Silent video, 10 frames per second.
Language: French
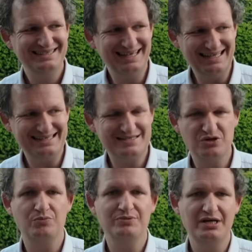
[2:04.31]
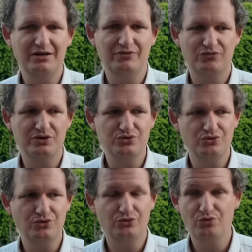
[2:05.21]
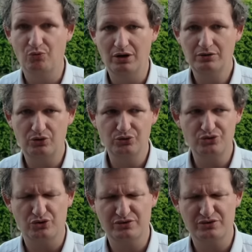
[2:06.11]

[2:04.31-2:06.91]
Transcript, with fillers: 400 000 voitures de moins en deux ans.